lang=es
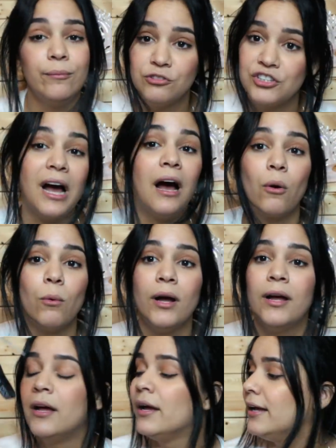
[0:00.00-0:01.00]
mucha agua.
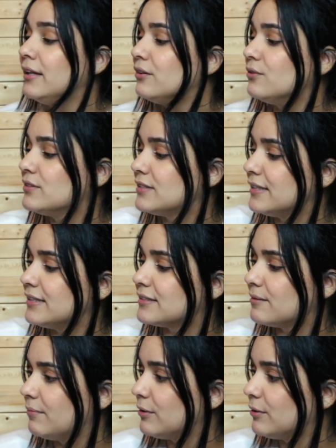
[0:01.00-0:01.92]
Entonces,